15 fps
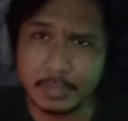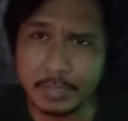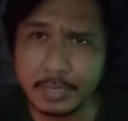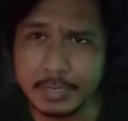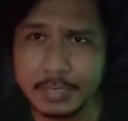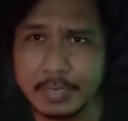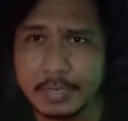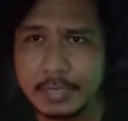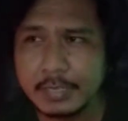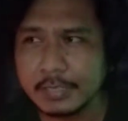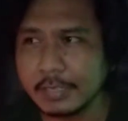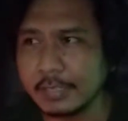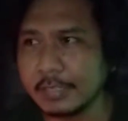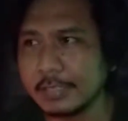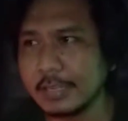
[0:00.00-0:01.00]
Oke,
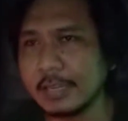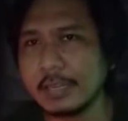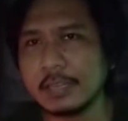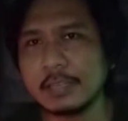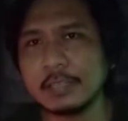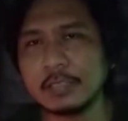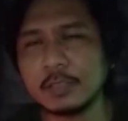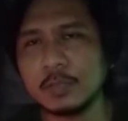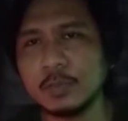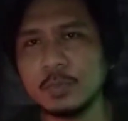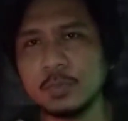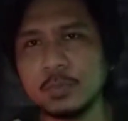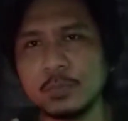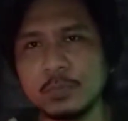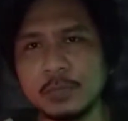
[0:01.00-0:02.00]
Derrida
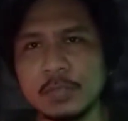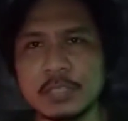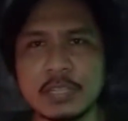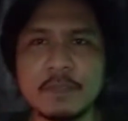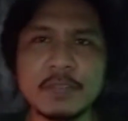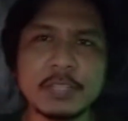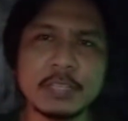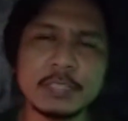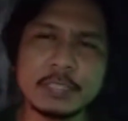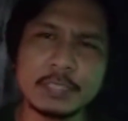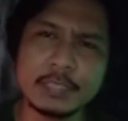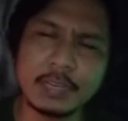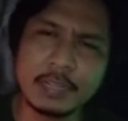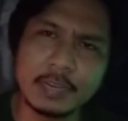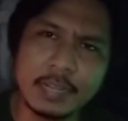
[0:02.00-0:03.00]
itu filsafat
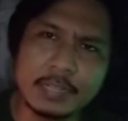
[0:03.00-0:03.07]
etika.